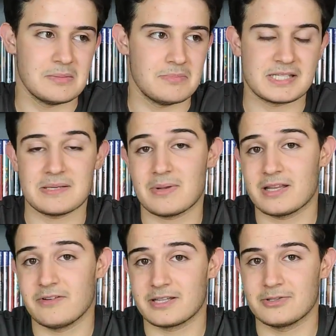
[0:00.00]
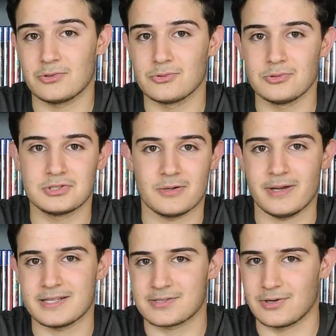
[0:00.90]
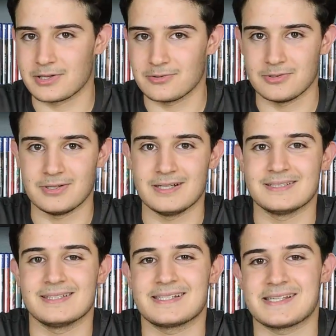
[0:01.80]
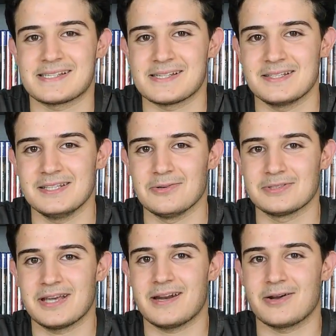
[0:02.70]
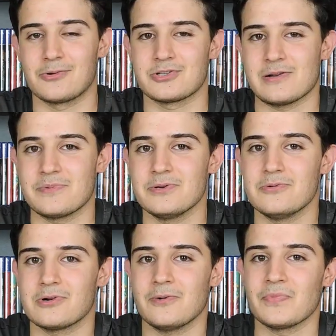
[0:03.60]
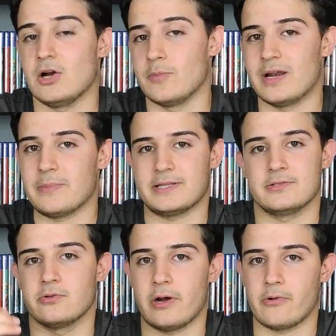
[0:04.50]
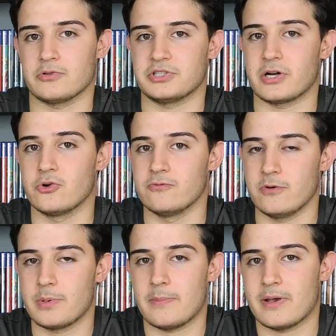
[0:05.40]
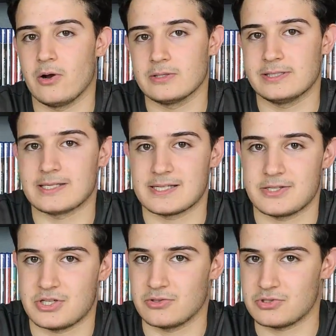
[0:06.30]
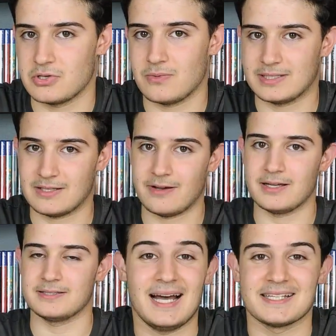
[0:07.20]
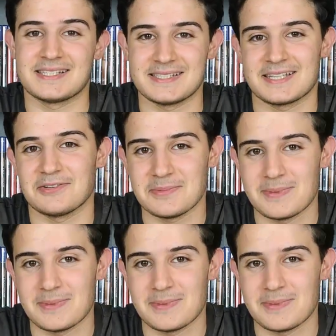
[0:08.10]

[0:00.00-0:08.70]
Mi sembra di aver detto tutto, vabbè, il solito eh, SSD da 1 tera Crucial p 1 e come alimentatore uno Sharkoon VPM Gold da 750 watt. Ah sì, stavo